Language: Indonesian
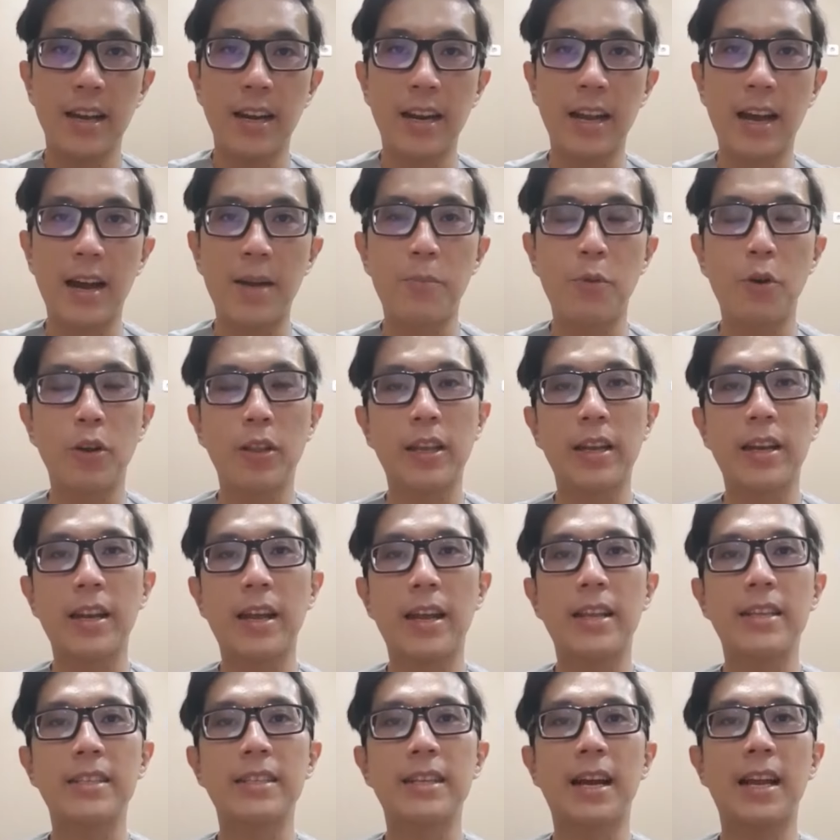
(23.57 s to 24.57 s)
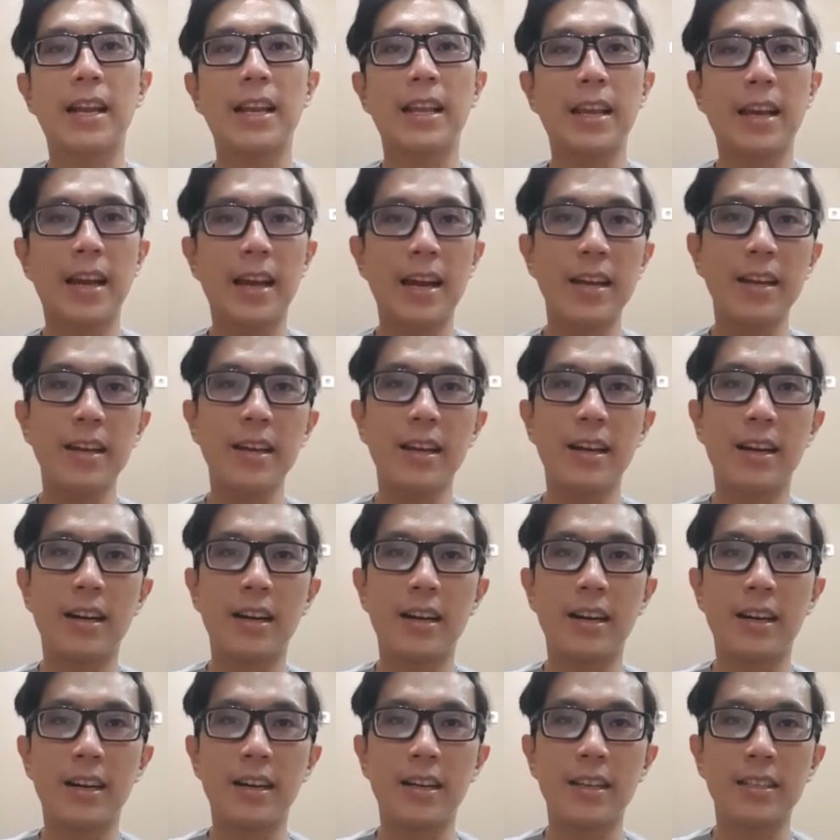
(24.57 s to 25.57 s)
Nah, buat adik-adik sekalian,
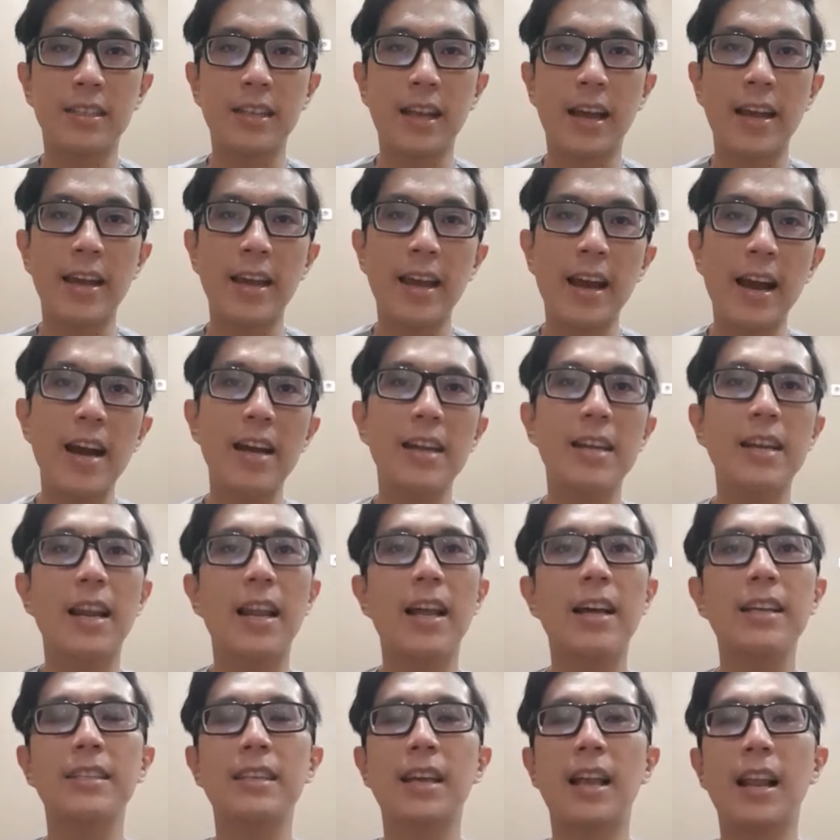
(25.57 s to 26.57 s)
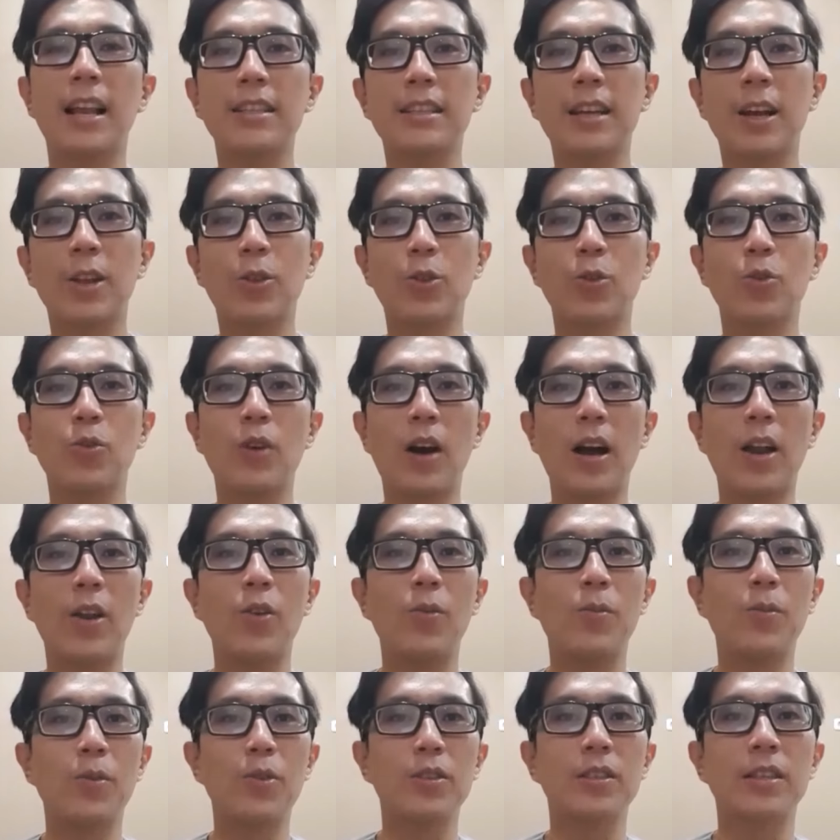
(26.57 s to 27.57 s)
uh, saya adalah salah satu
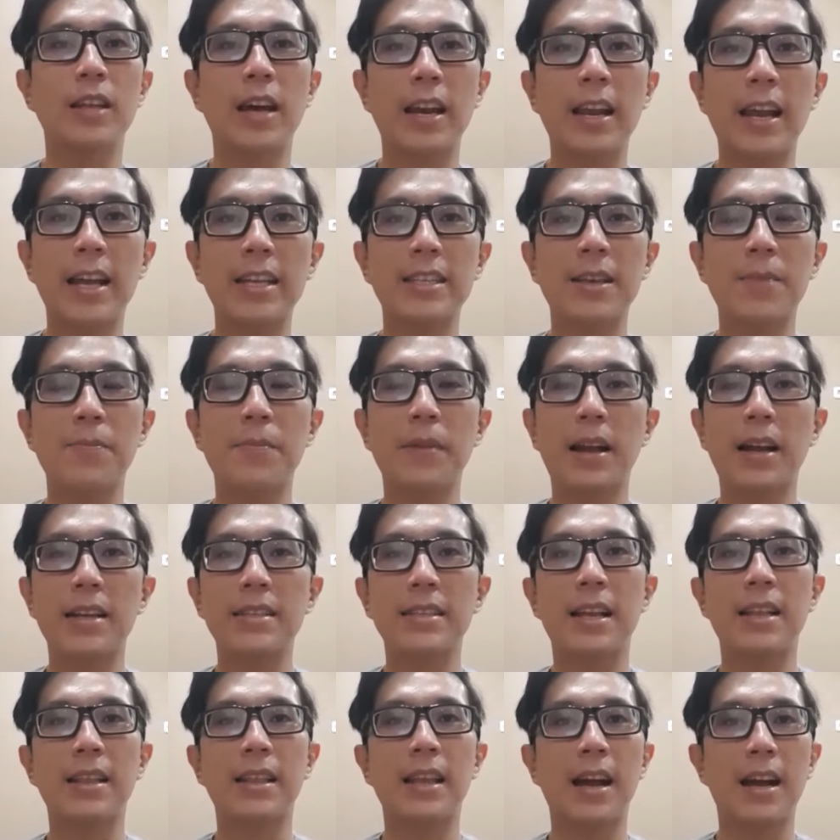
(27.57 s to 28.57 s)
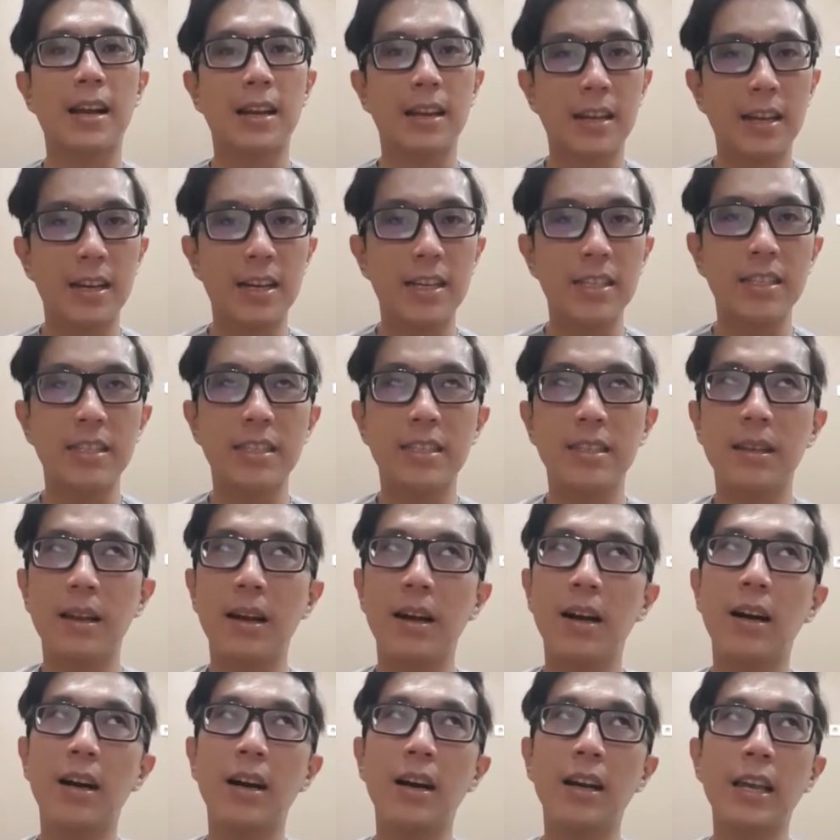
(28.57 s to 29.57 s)
alumnus dari SMPK Santa Agnes
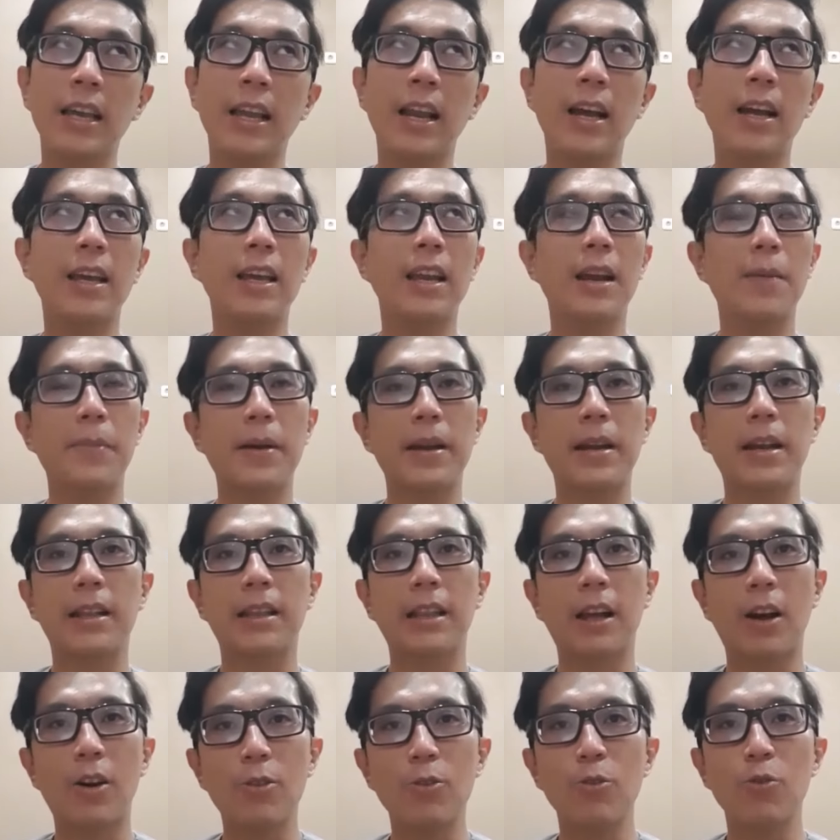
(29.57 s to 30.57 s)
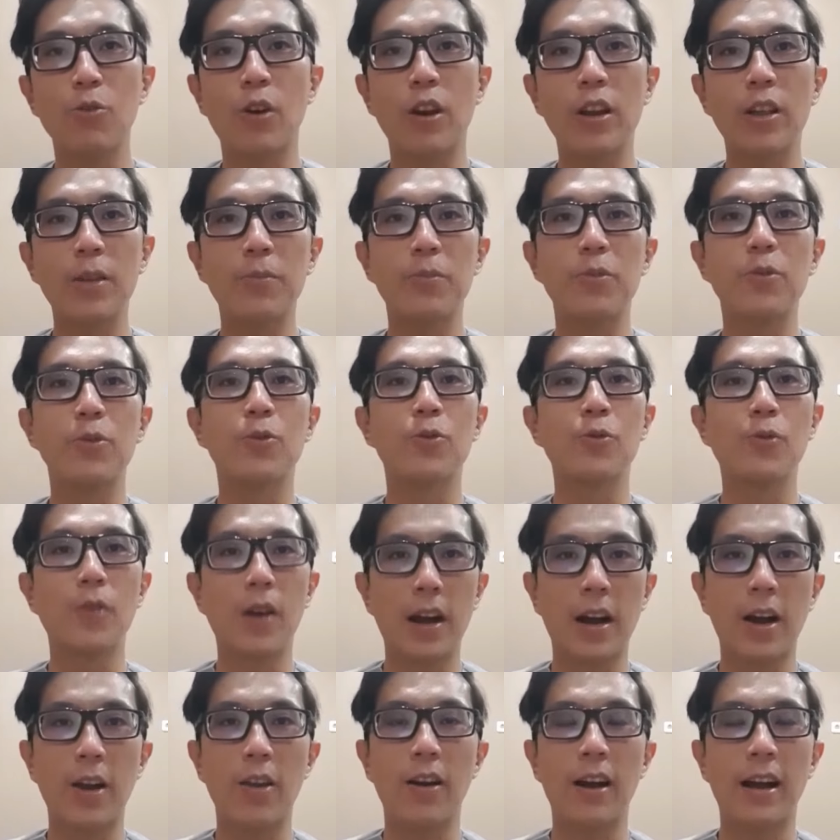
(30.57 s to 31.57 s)
uh, kira-kira pada tahun 2002
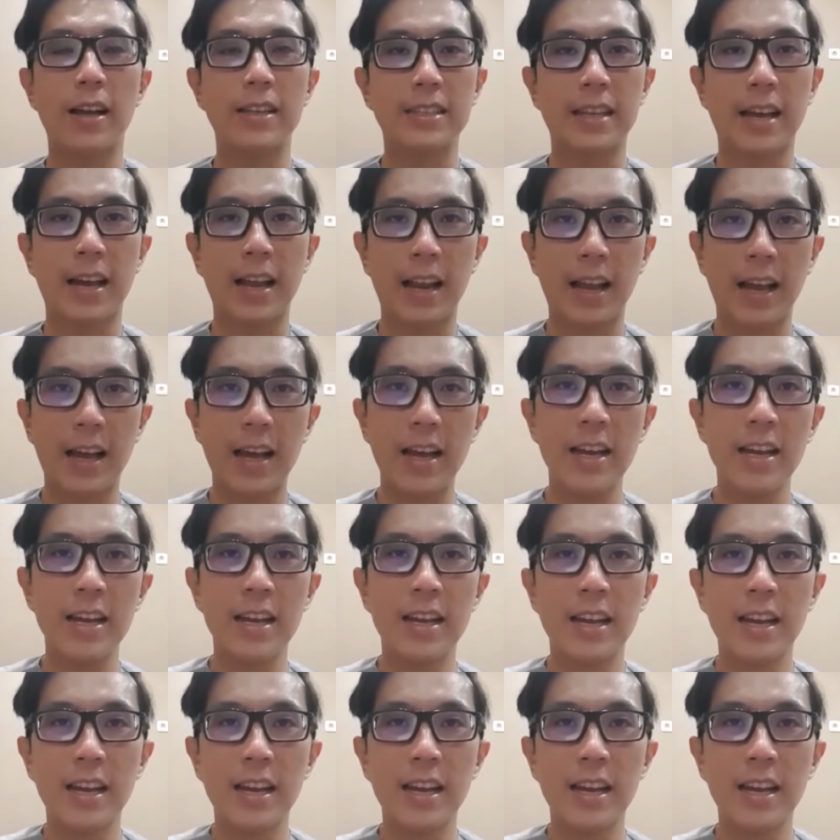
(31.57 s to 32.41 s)
kalau nggak salah